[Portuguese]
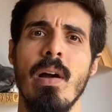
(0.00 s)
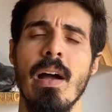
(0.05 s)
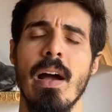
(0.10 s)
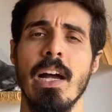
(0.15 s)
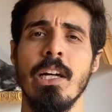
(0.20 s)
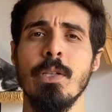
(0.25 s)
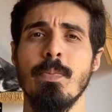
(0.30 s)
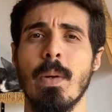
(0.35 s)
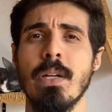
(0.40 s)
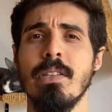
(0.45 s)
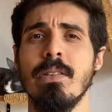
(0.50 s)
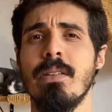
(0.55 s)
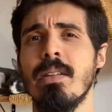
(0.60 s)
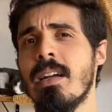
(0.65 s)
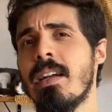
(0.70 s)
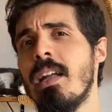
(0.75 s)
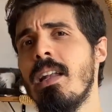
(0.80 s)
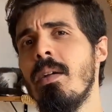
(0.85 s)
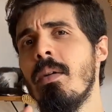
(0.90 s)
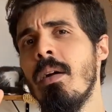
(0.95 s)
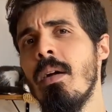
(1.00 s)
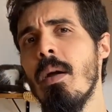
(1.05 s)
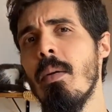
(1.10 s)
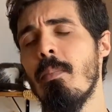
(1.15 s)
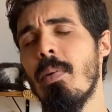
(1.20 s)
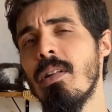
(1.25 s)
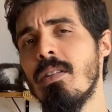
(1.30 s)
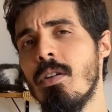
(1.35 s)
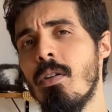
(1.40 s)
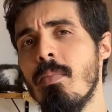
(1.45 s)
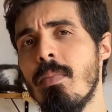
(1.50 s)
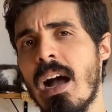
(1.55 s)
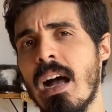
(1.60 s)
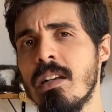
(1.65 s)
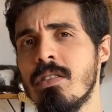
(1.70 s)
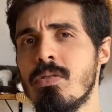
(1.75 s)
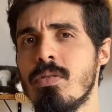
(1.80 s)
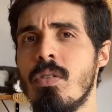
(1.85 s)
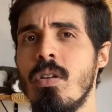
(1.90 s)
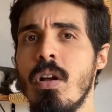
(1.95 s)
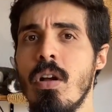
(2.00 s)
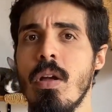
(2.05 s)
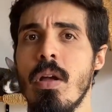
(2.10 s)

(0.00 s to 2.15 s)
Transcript: a gente pode ir naquele padrão básico